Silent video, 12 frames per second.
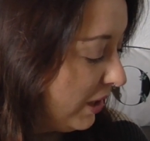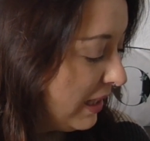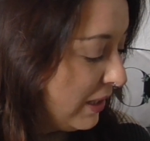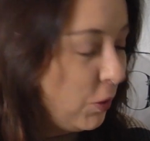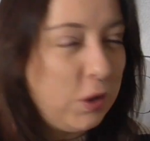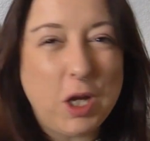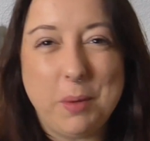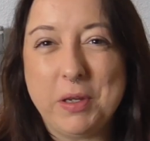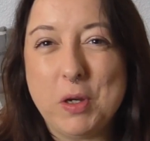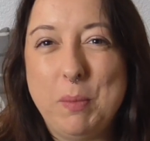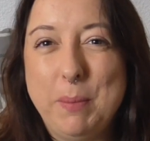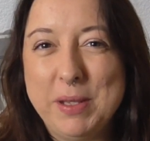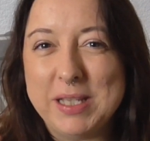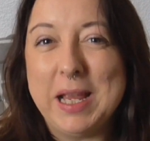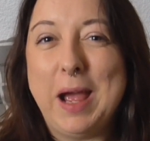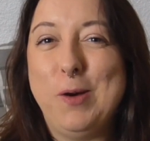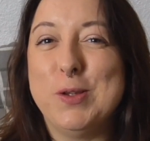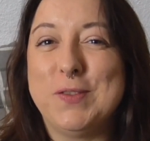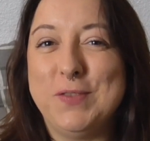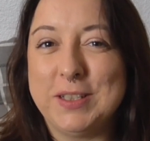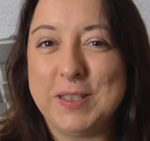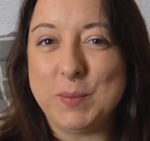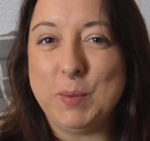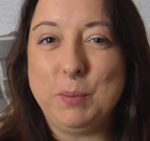das drückt, glaube ich, nochmal besser aus,
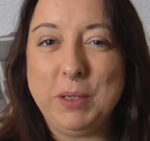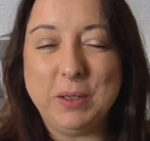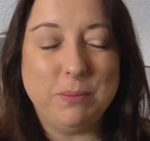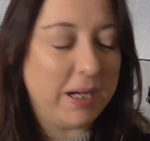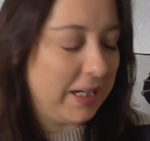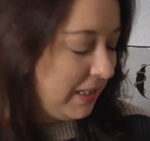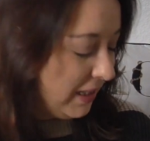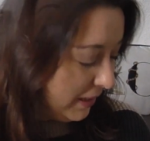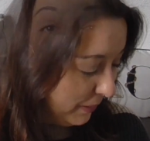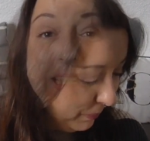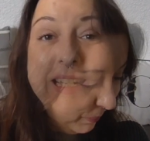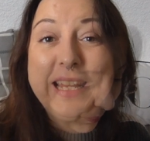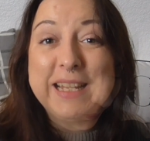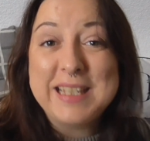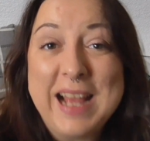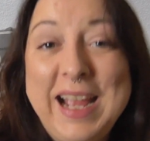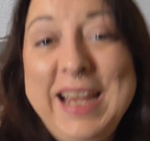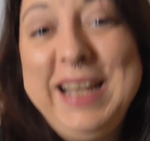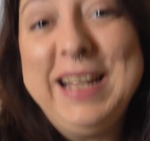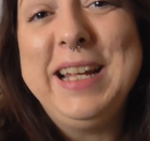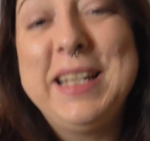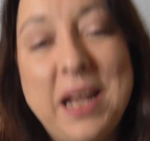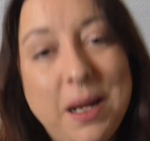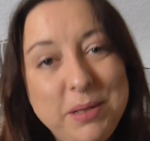was es mit mir gemacht hat. Das nächste
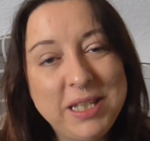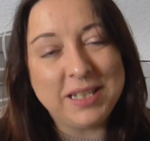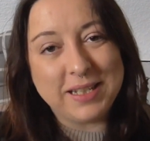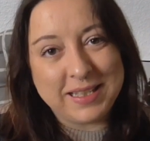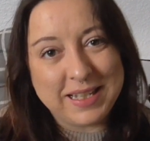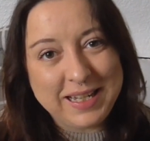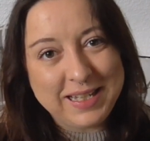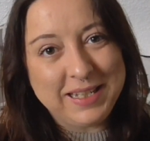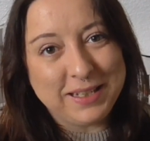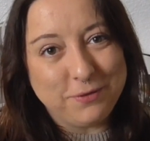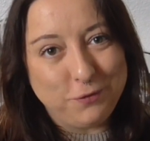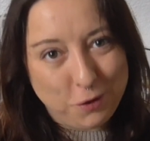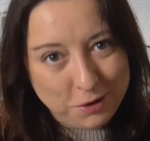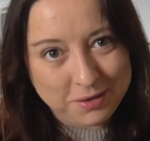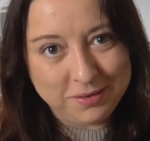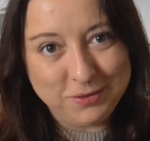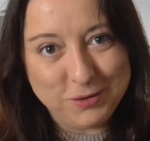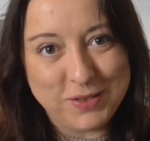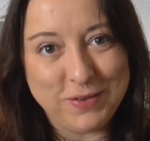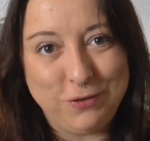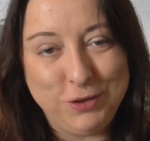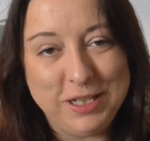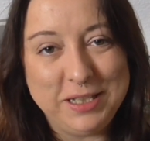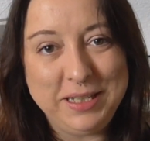Highlight habe ich tatsächlich gewonnen. Und zwar
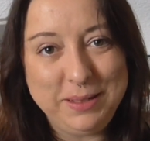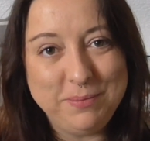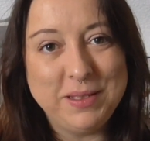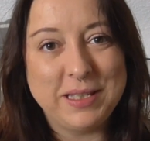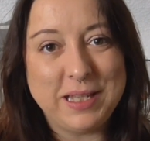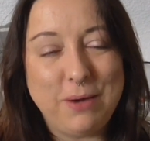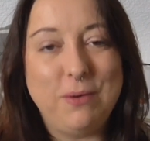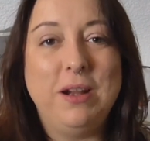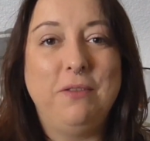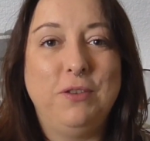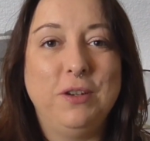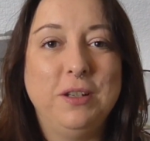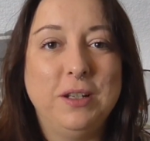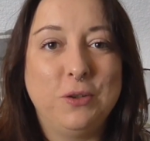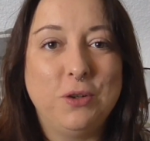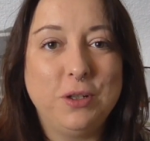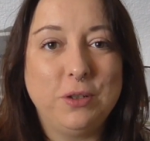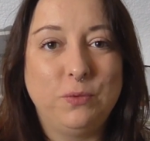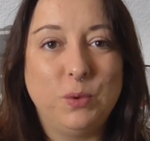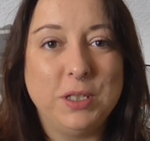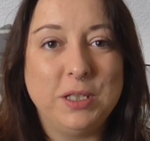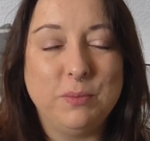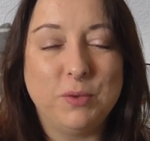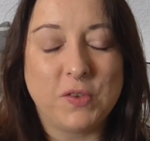von der lieben Sarah von Court of
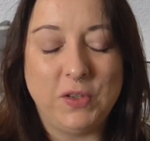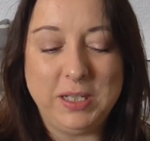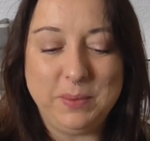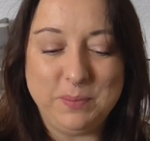Wanting Books, von